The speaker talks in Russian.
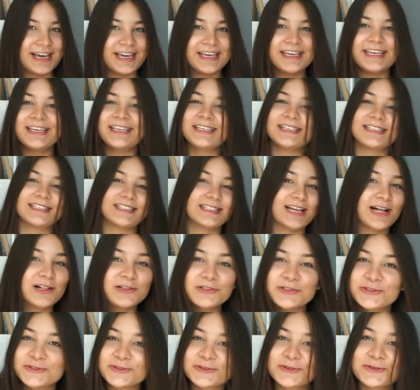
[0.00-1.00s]
и не знал,
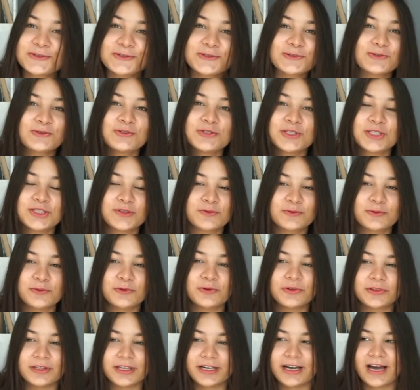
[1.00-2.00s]
что
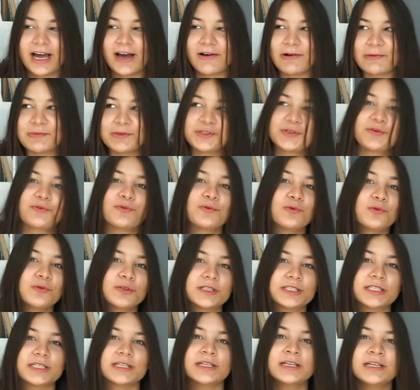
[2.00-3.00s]
существует такая вообще
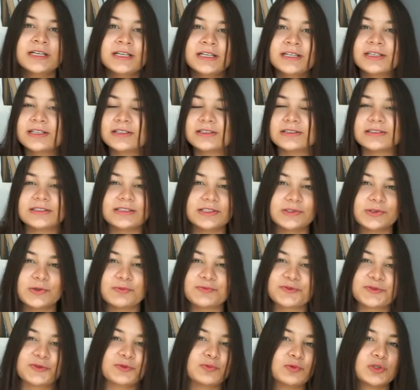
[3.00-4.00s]
функция э, о том,
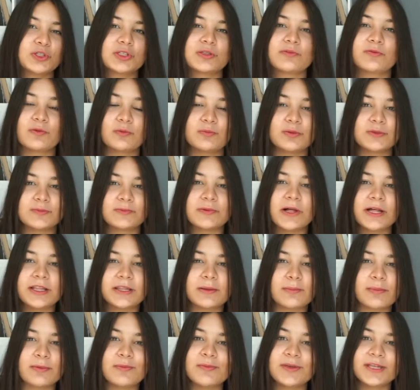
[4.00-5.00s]
что можно его бесплатно
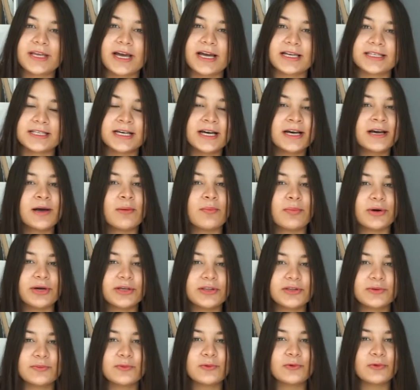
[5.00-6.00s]
поменять.
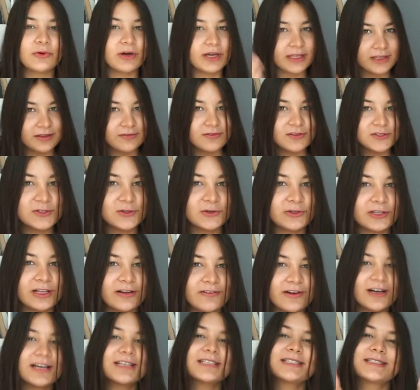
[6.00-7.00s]
Поэтому это видео для
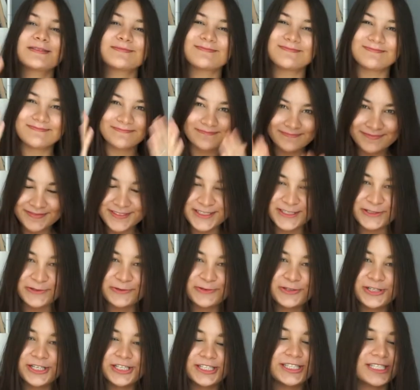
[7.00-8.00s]
вас
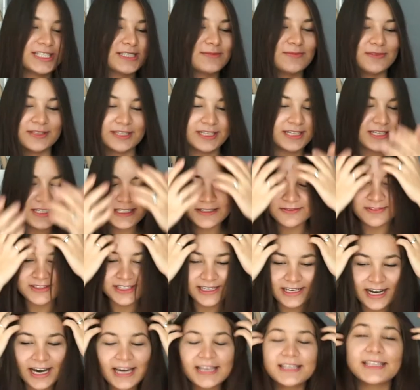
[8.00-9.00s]
слушайте, смотрите,
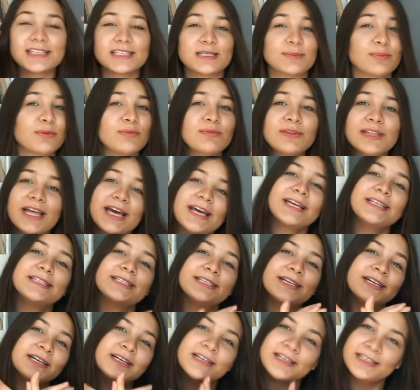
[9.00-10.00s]
вникайте,
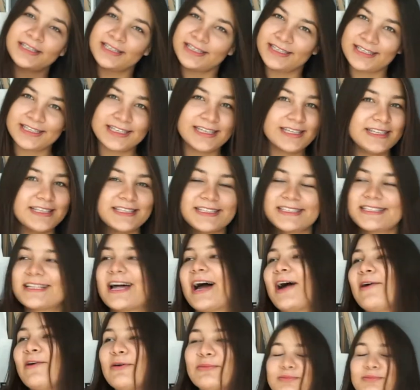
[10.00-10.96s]
запоминайте и не знаю, в